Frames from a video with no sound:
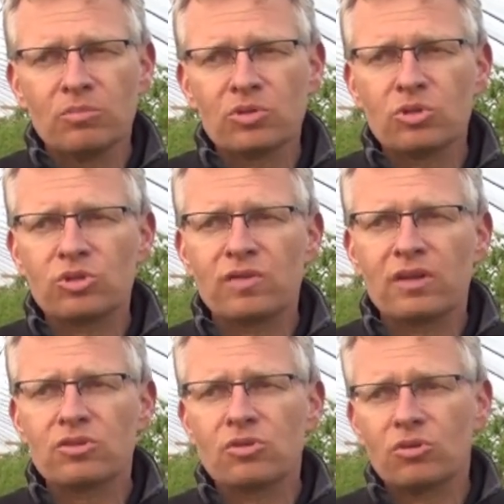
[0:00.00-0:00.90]
może to
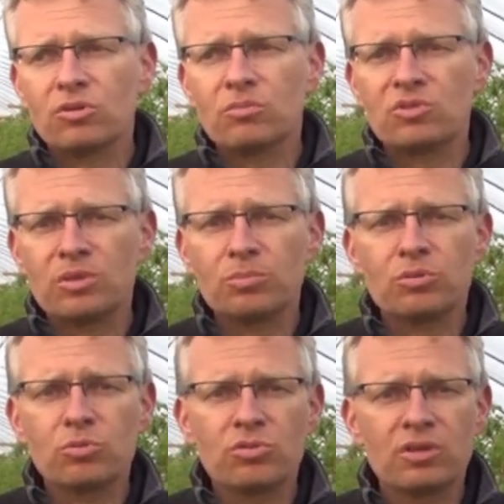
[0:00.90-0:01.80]
świadczyć o tym, że
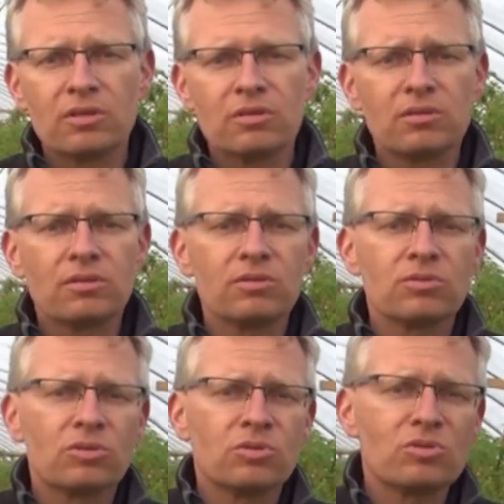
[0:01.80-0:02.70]
producent y,
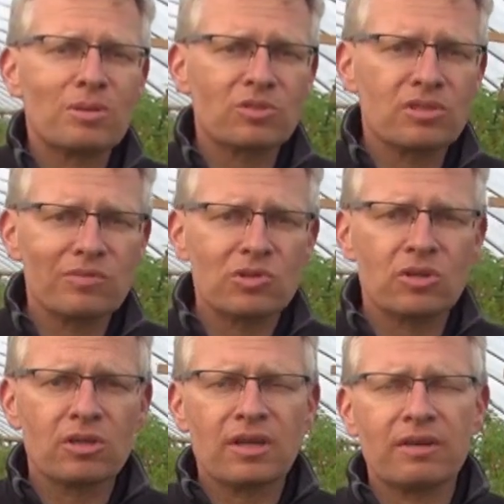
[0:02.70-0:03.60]
stosując na przykład za
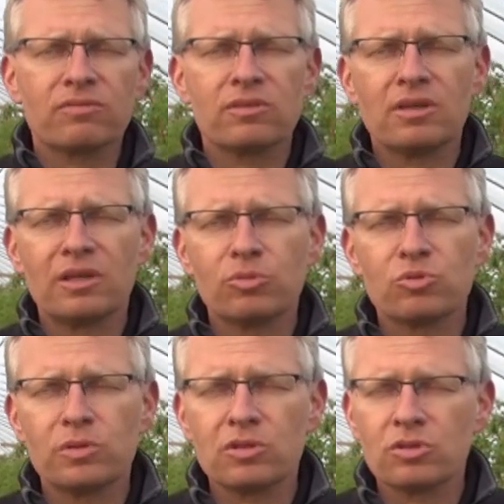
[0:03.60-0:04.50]
wysokie dawki albo
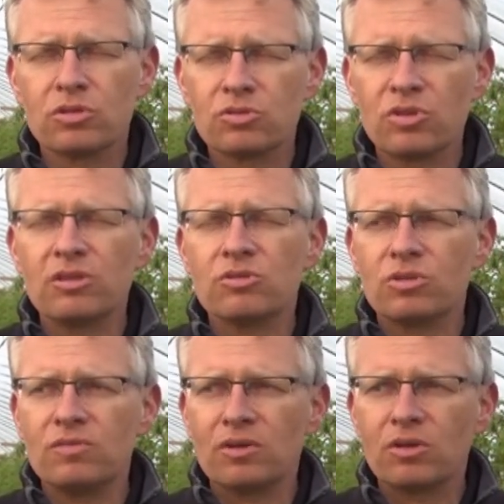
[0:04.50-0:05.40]
zbyt
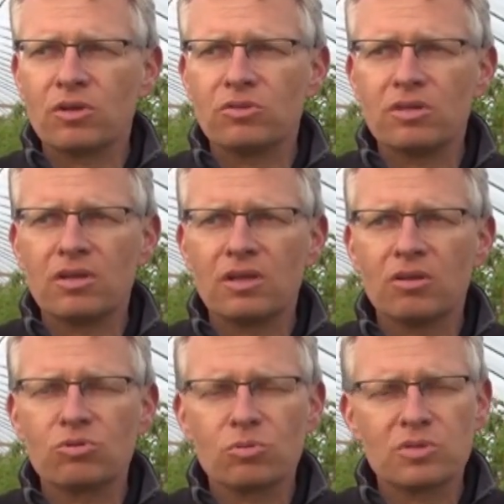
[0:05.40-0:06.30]
często i wielokrotnie
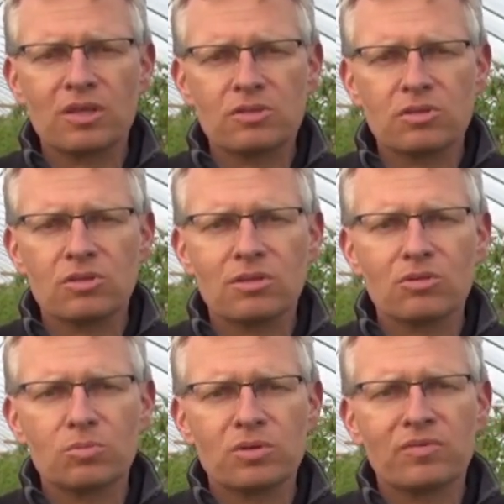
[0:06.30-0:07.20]
jedną substancję
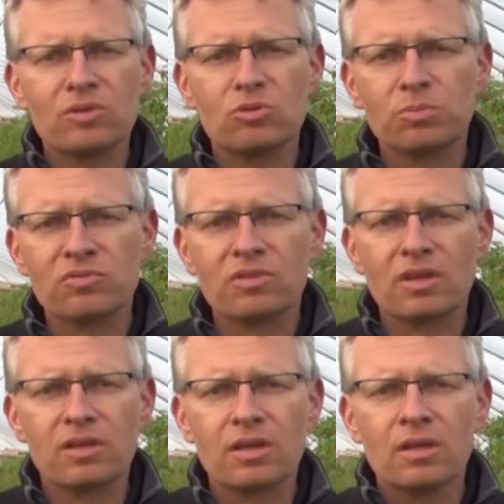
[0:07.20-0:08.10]
czynną doprowadził do
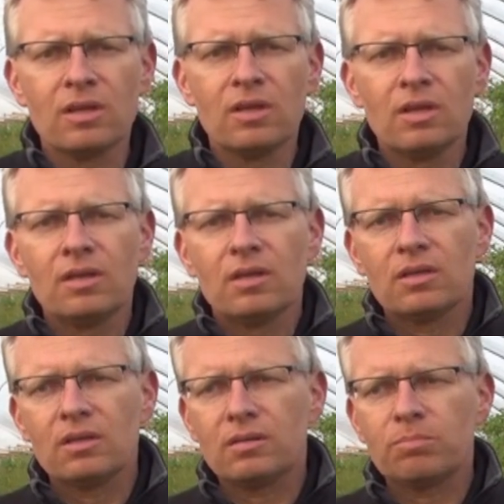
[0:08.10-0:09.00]
powstania
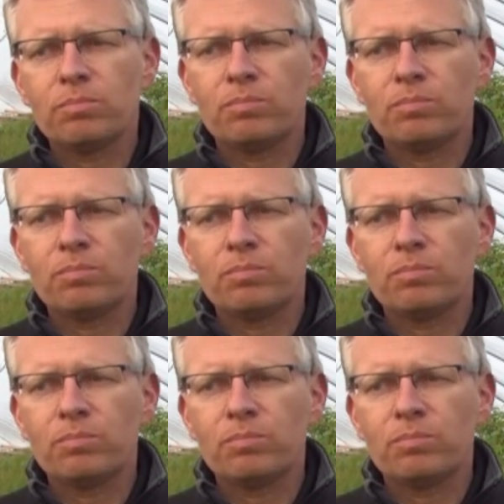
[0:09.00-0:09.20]
e,